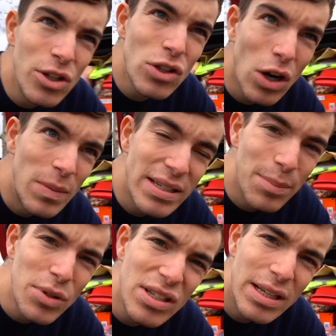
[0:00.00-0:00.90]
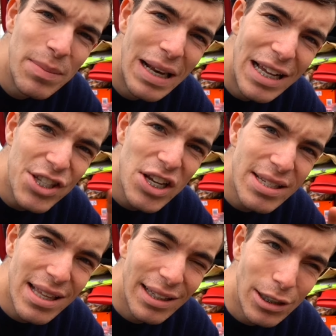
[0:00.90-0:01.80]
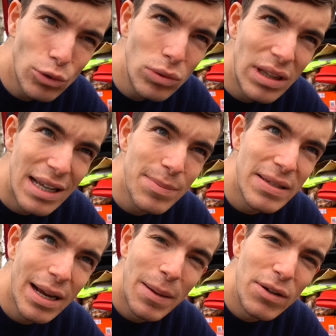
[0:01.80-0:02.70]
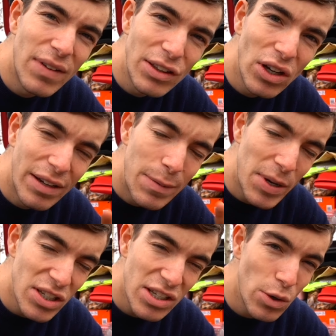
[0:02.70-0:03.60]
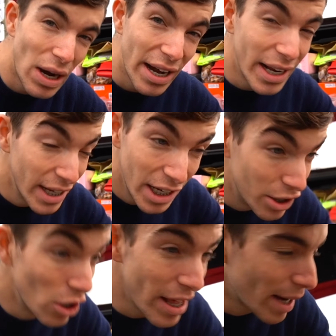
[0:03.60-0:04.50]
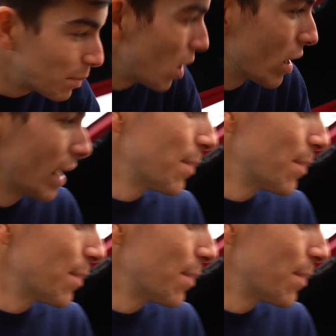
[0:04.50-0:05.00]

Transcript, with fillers: so come sia possibile, c'è stata tutta la spesa che abbiamo fatto che vi posso assicurare non era poca.